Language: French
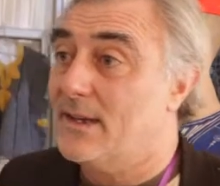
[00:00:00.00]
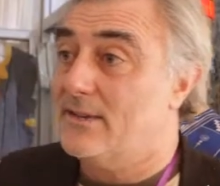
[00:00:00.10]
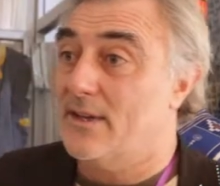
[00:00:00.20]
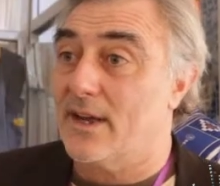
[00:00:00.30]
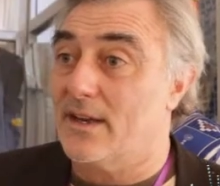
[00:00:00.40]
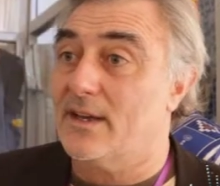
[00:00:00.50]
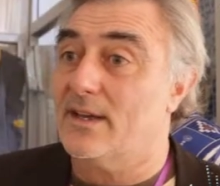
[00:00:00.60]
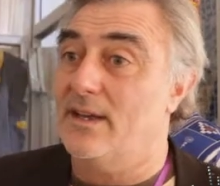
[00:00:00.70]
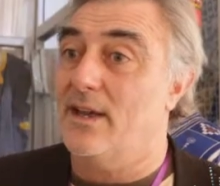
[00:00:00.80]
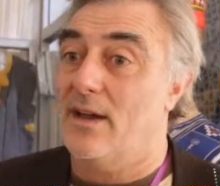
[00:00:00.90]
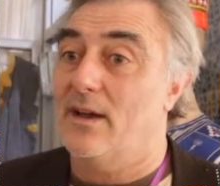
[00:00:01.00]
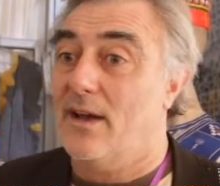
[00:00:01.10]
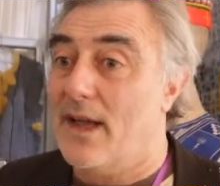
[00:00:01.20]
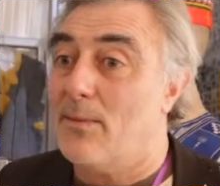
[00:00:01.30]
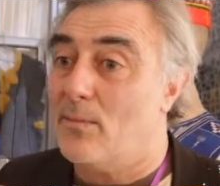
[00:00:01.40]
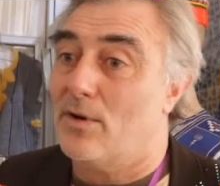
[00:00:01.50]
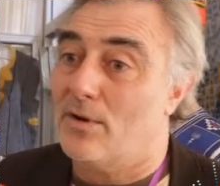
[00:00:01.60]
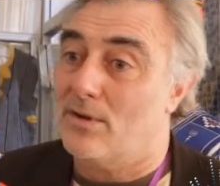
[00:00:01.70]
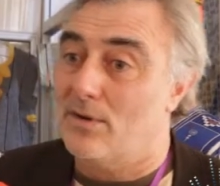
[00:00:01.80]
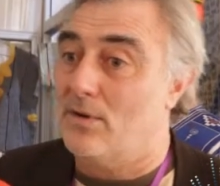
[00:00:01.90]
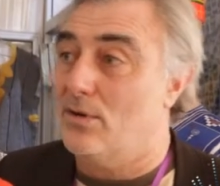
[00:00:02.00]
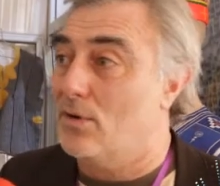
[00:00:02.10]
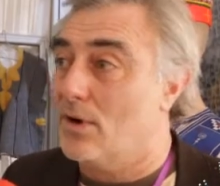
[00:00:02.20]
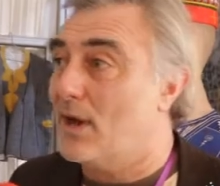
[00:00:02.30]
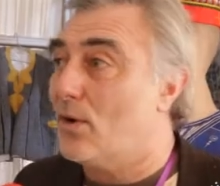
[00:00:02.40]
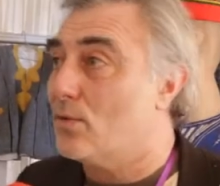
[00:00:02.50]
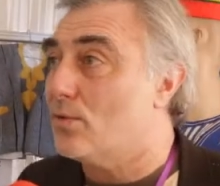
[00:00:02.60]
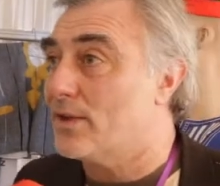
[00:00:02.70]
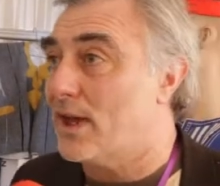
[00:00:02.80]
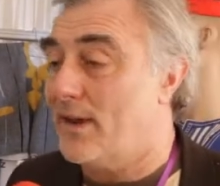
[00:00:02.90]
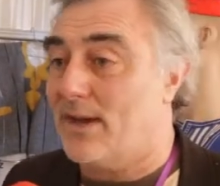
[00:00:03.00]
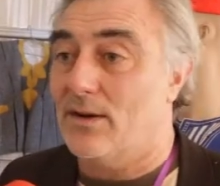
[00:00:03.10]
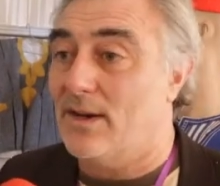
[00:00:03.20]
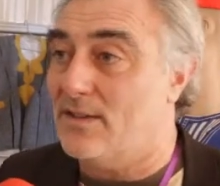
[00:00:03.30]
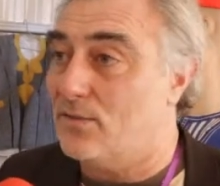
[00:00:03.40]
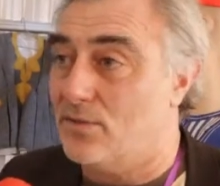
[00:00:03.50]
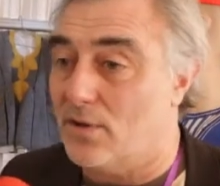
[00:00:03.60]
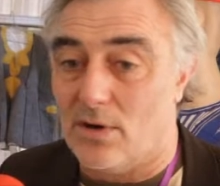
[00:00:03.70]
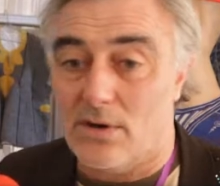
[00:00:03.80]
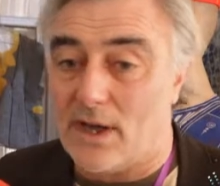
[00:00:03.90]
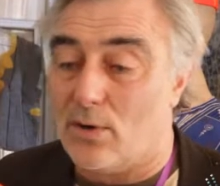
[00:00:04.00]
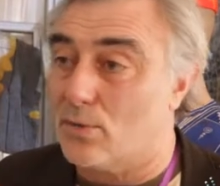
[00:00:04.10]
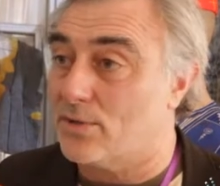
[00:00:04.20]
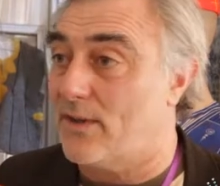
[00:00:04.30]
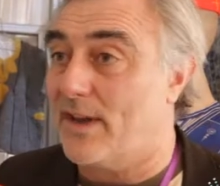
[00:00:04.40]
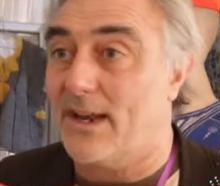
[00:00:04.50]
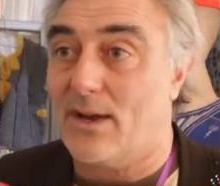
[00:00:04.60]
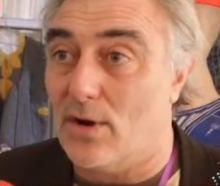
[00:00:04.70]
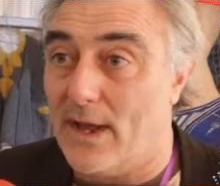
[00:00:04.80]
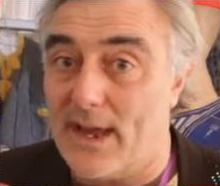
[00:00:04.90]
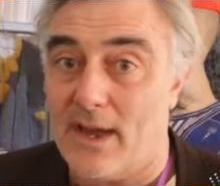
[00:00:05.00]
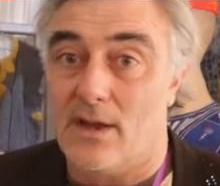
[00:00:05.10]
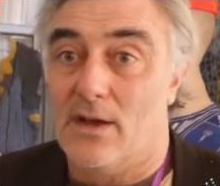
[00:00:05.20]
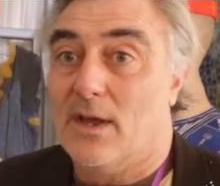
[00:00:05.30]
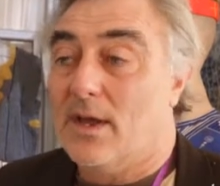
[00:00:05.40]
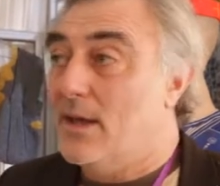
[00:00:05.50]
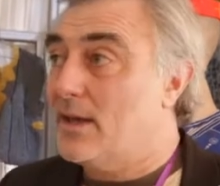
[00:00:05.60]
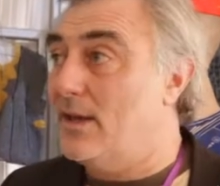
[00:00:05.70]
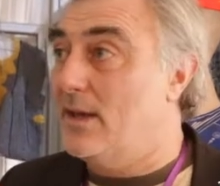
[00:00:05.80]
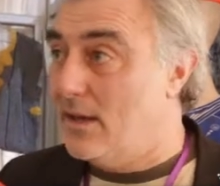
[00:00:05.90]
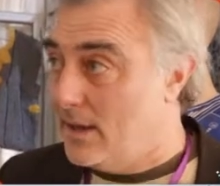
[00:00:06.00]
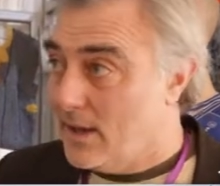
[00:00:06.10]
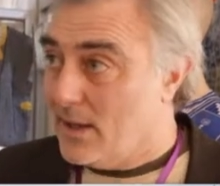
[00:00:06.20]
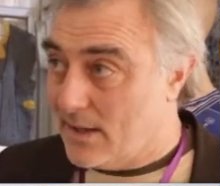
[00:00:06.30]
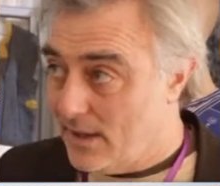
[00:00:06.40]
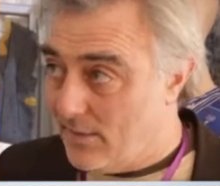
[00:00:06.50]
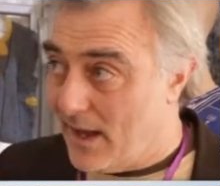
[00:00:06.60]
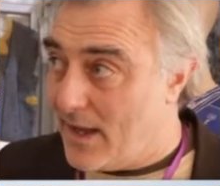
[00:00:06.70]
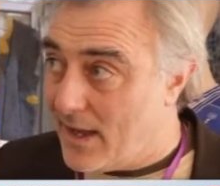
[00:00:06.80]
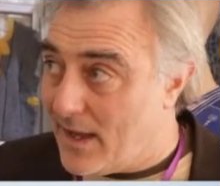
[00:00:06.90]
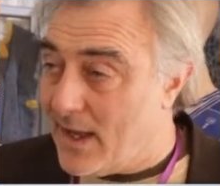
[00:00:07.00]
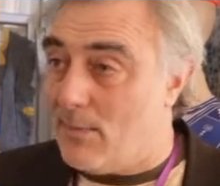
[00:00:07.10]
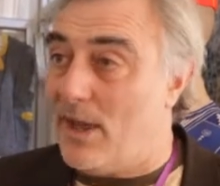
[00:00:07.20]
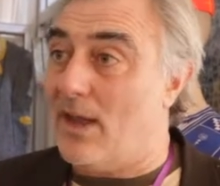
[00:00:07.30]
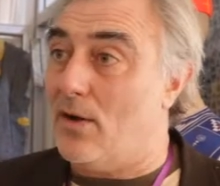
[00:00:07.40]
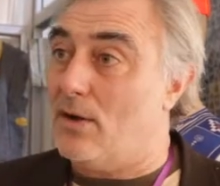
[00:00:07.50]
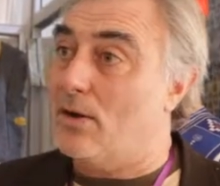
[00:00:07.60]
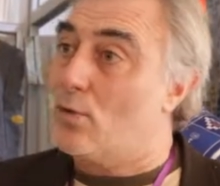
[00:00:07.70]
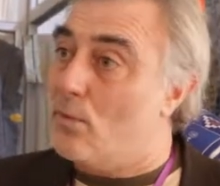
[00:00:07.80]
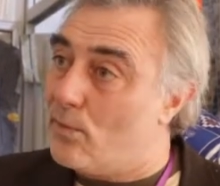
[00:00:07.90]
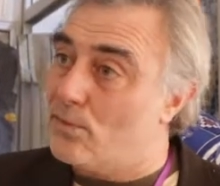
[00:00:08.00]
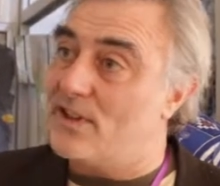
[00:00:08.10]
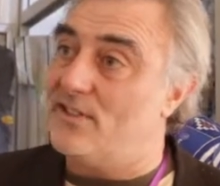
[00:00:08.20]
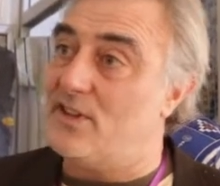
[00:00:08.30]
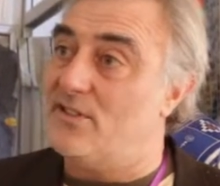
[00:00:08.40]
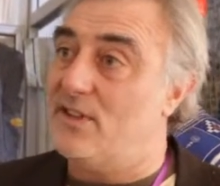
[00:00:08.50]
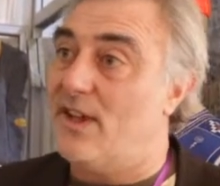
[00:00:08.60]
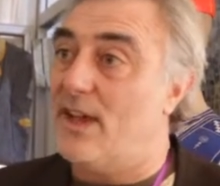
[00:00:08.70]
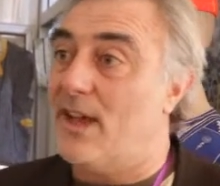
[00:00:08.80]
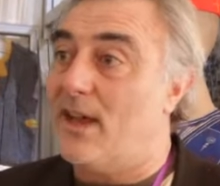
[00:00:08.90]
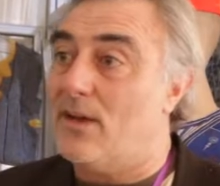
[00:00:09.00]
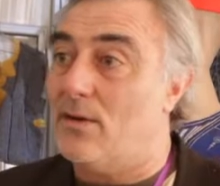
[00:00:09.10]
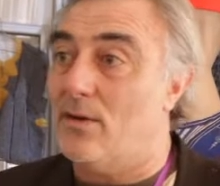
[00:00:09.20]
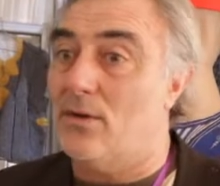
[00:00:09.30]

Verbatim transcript: c'est quelqu'un qui euh, aime euh, la rencontre avec euh, les étudiants, la rencontre avec les collègues, qui, qui va aimer confronter ses idées.